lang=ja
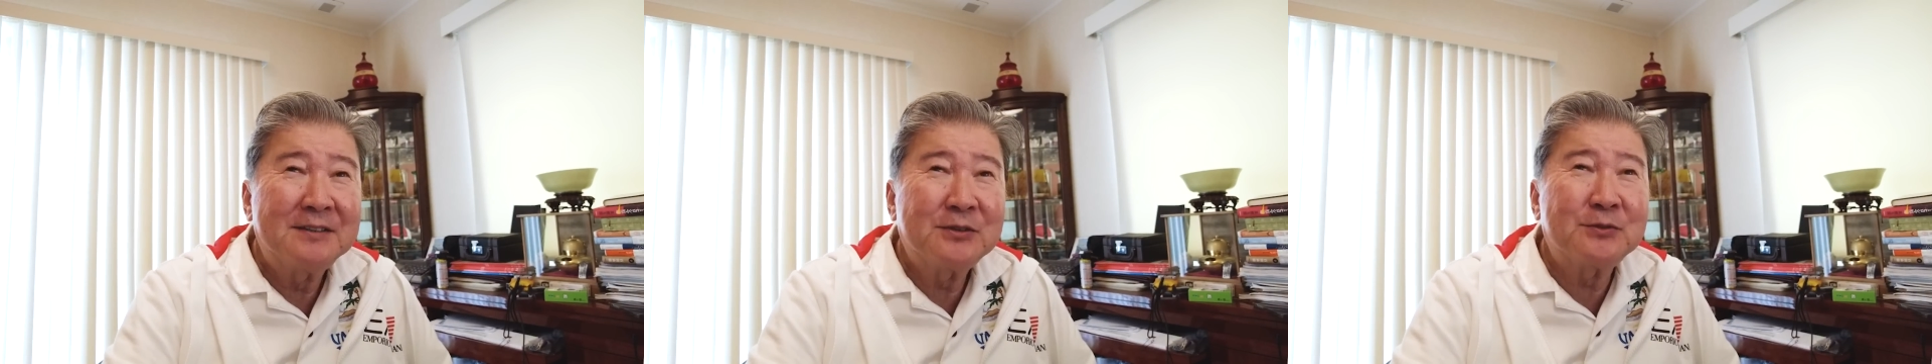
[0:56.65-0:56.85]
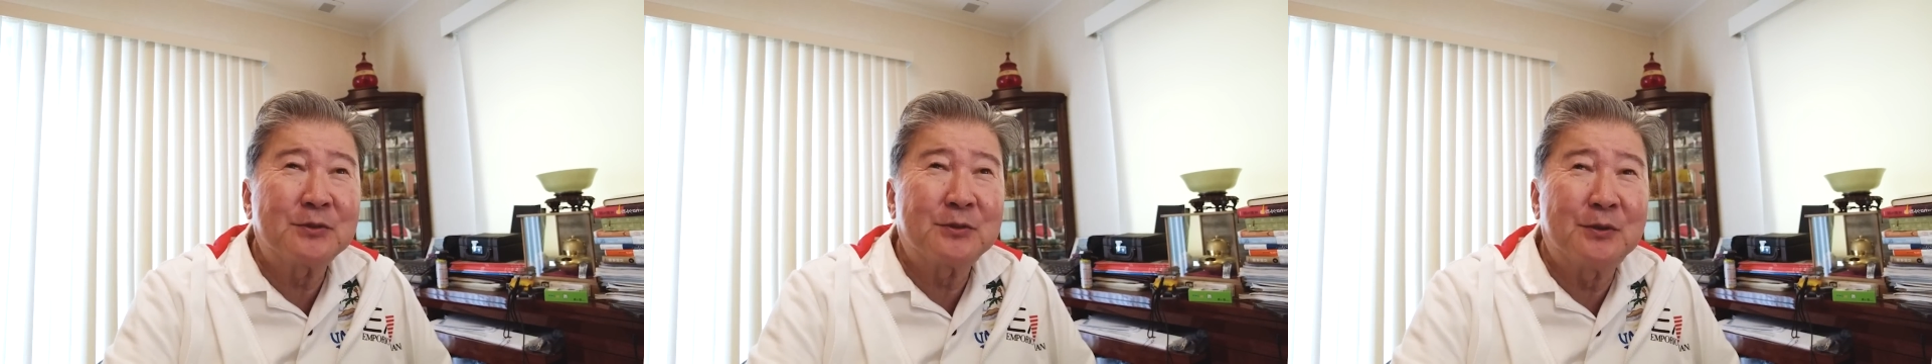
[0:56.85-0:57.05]

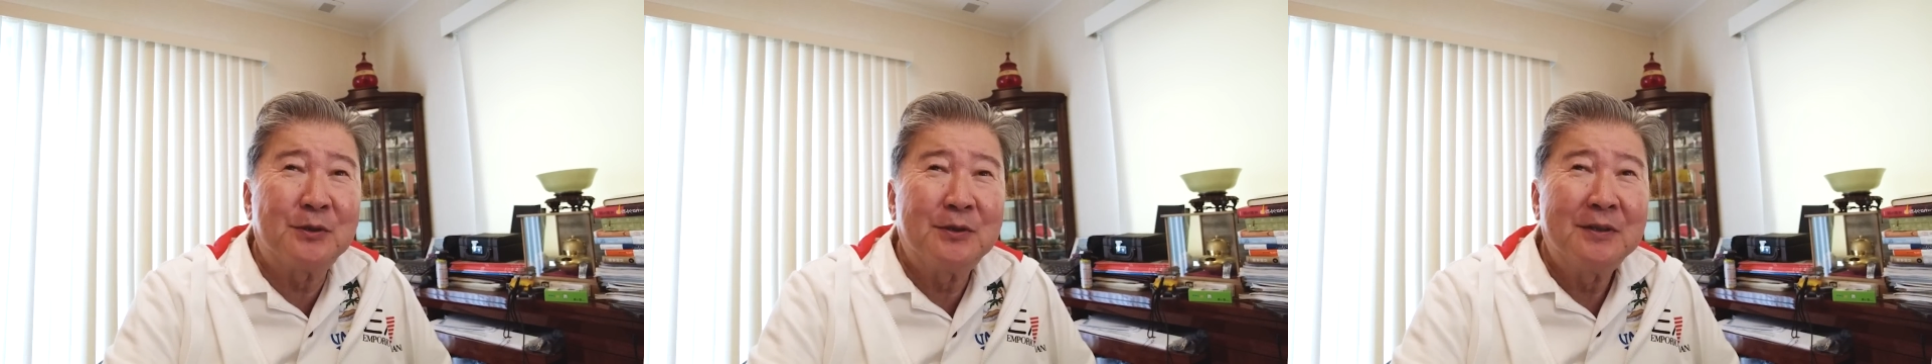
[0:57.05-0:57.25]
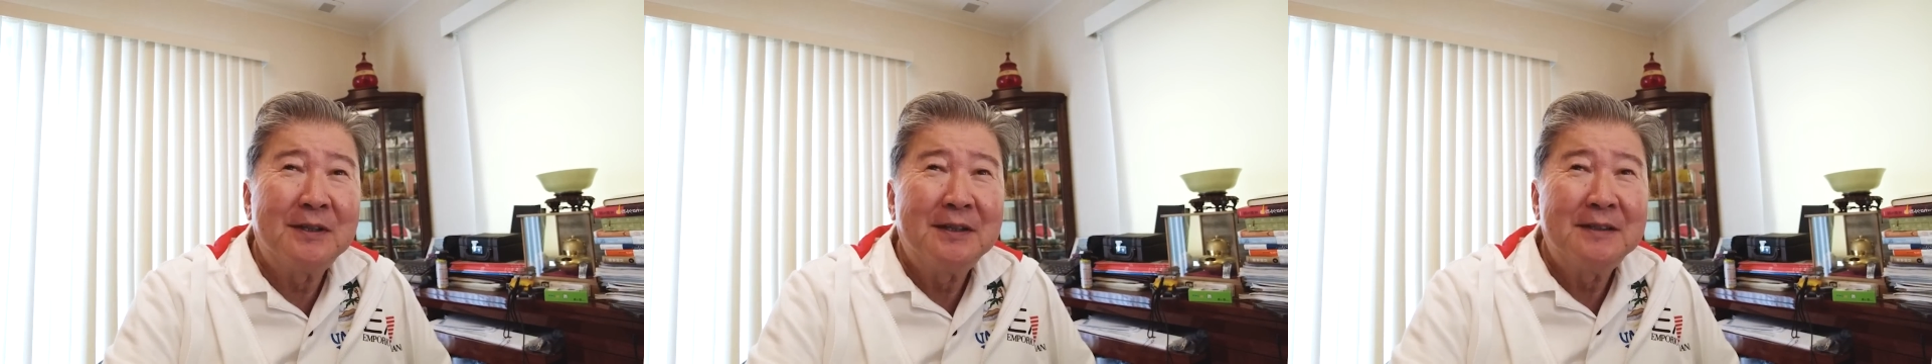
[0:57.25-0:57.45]
ちょっ
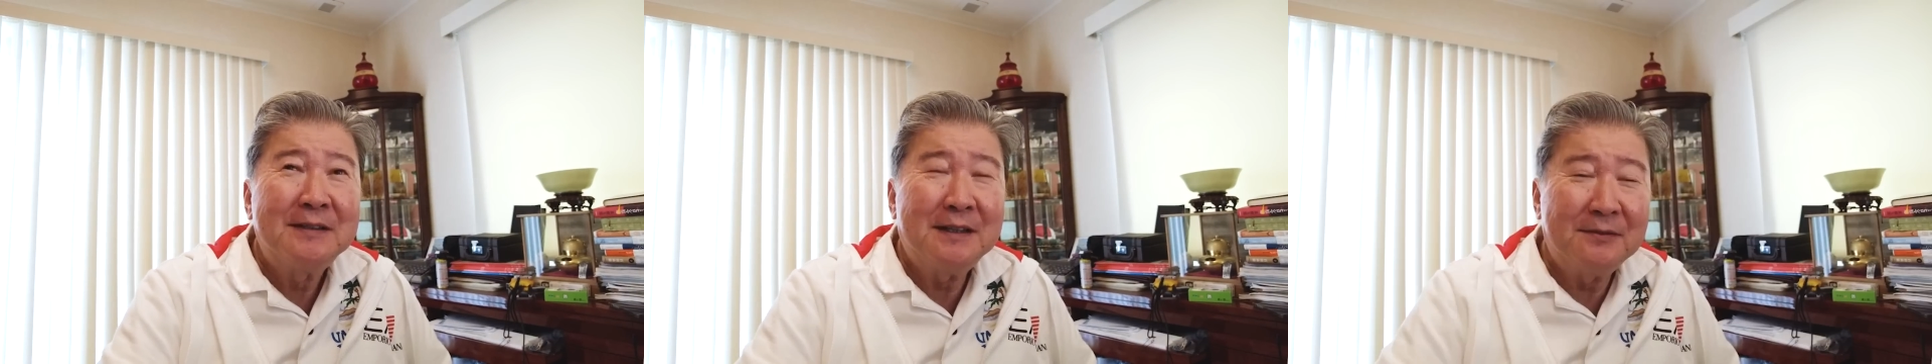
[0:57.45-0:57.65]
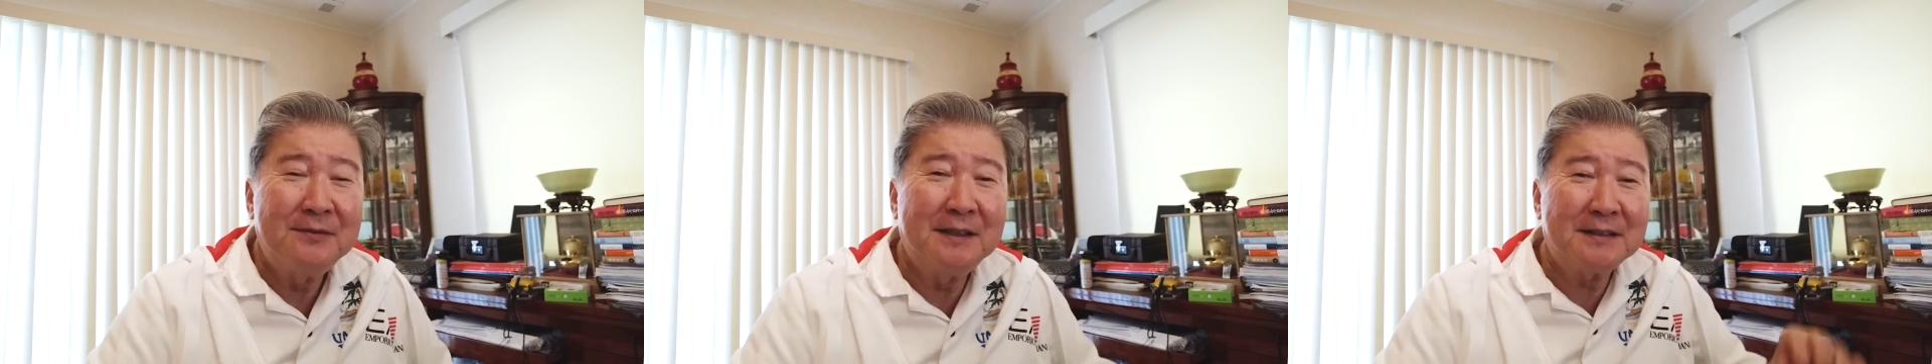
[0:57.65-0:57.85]
と
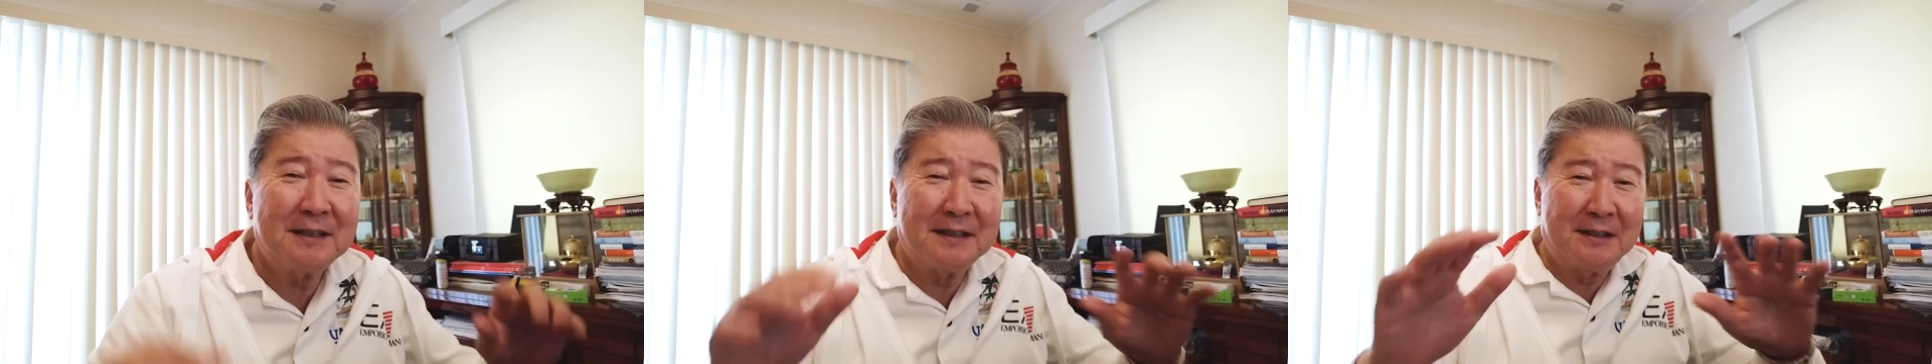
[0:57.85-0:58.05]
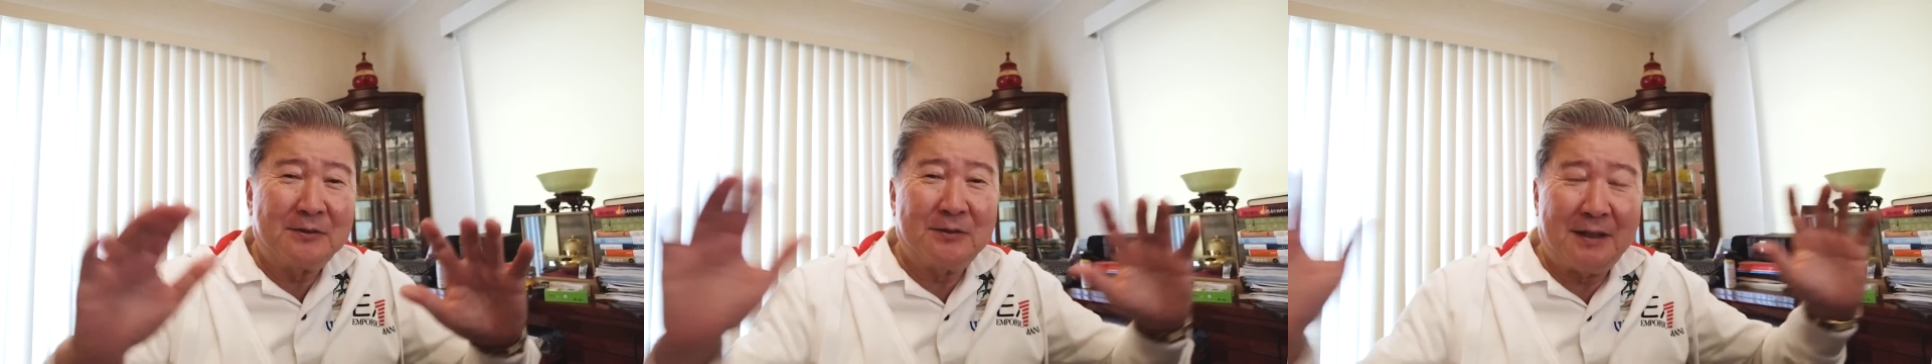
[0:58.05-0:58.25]
ね、皆
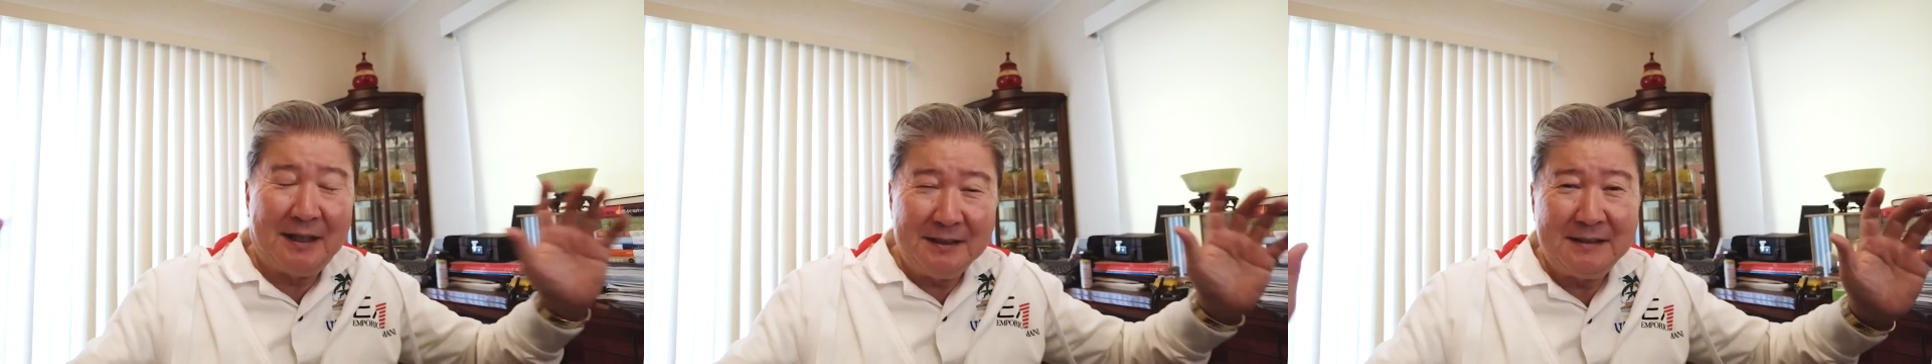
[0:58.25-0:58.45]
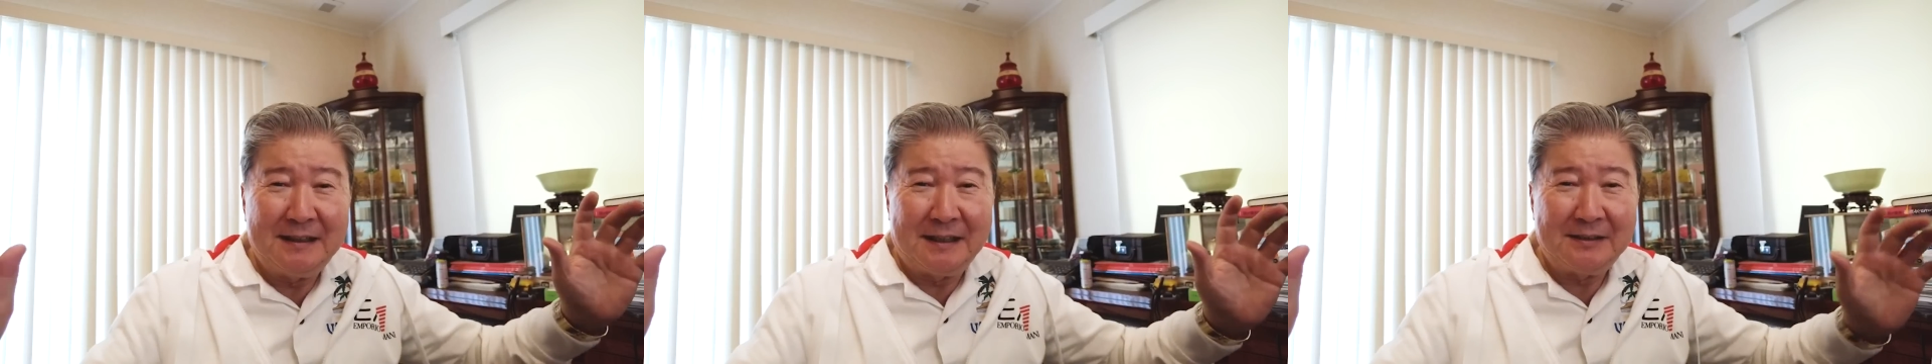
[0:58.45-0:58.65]
さんが
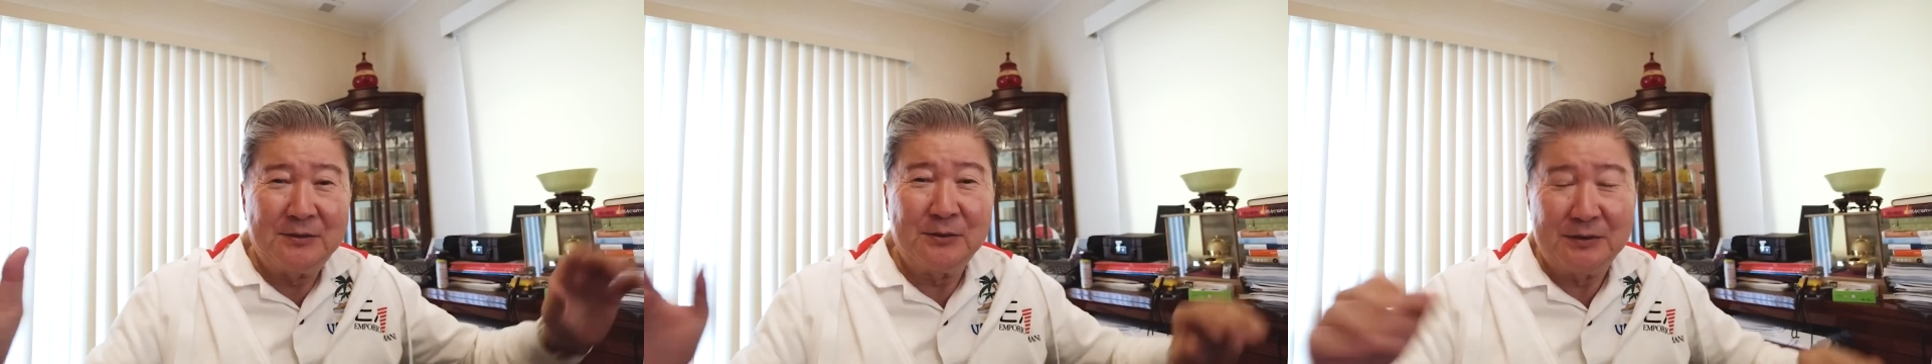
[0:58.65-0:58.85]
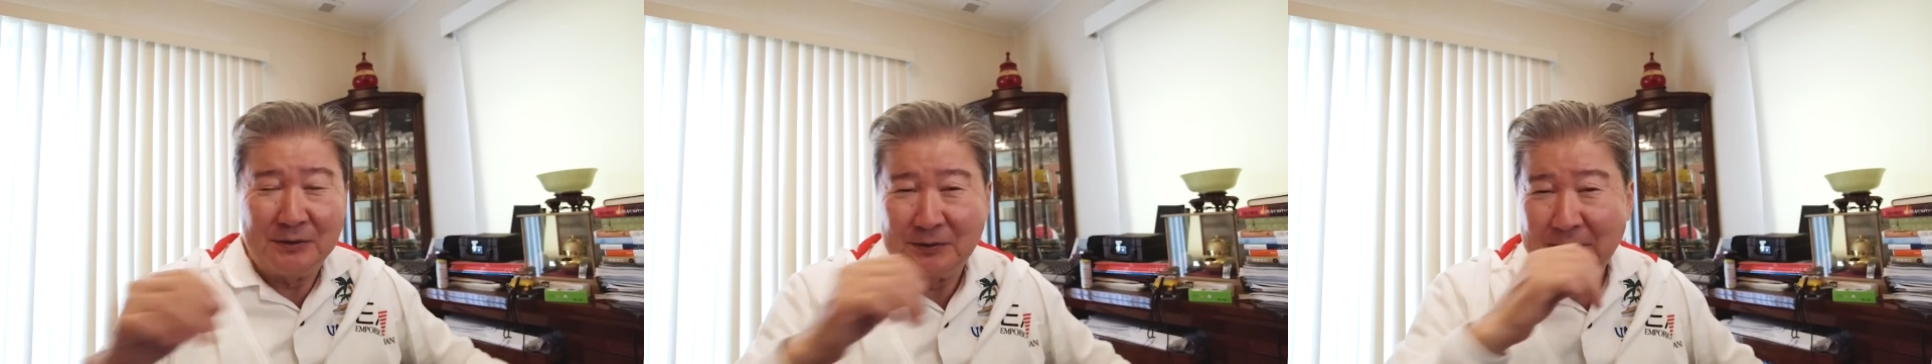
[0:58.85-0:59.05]
範囲が
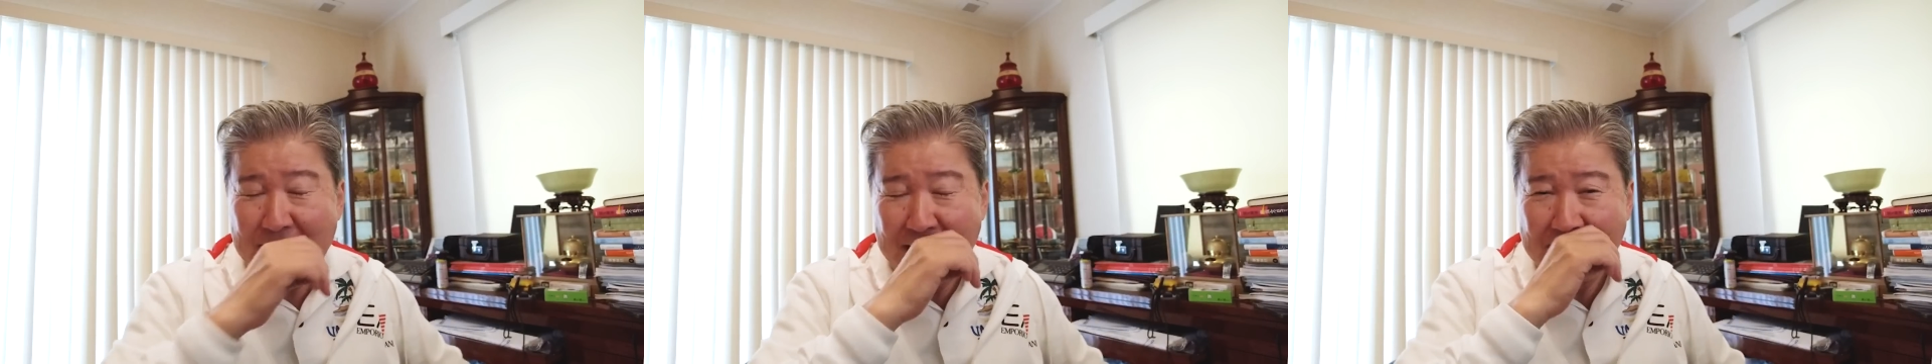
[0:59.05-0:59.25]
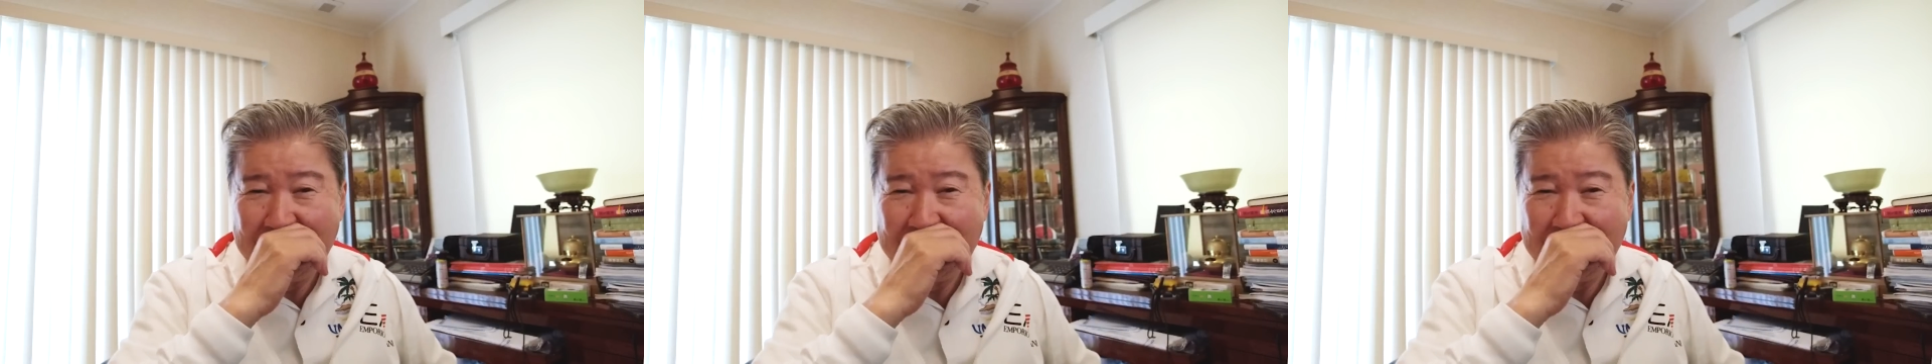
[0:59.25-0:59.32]
広いよう